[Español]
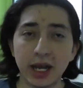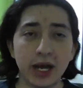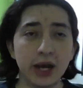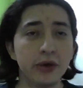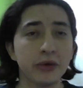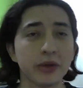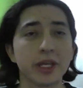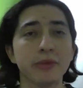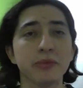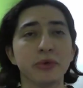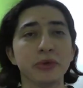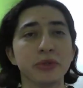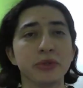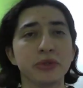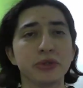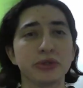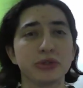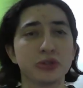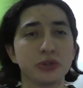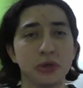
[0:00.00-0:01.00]
aunque
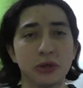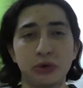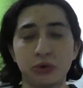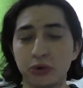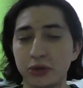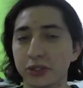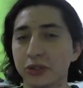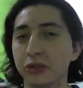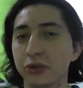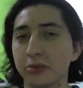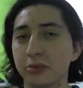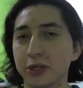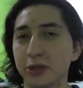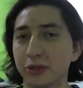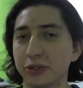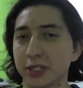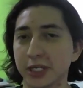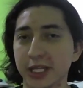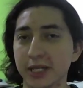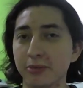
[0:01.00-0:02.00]
muchos, yo incluyéndome,
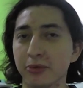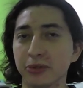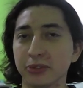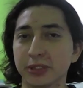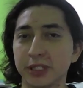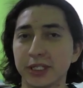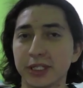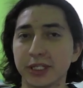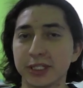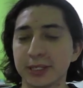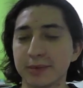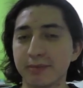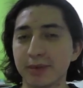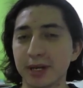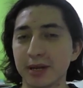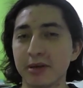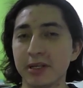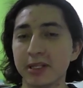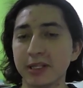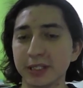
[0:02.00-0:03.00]
nos quedamos en el
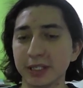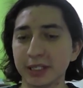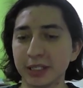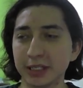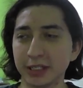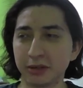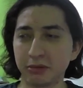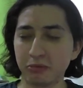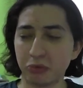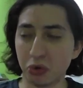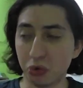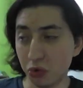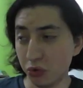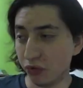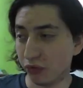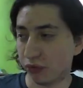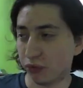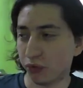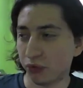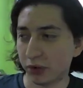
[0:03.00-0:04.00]
simplemente,
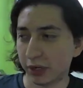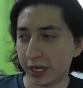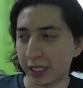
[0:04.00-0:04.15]
uff,